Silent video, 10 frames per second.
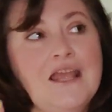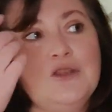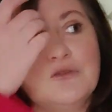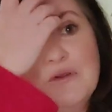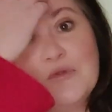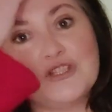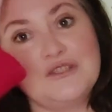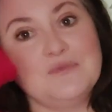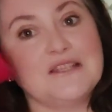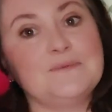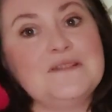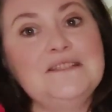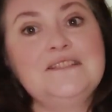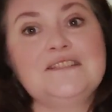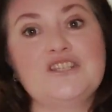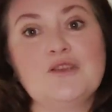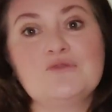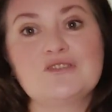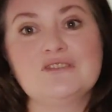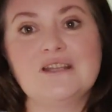Но вы можете меня спросить, а зачем
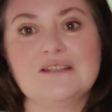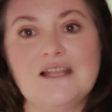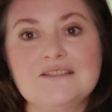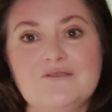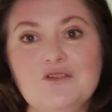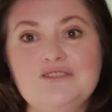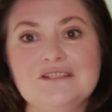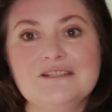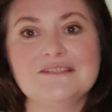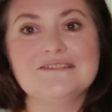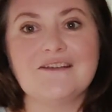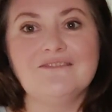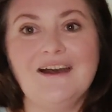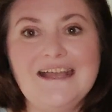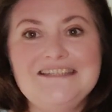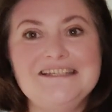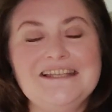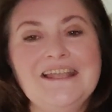же вы тогда зовете голосовать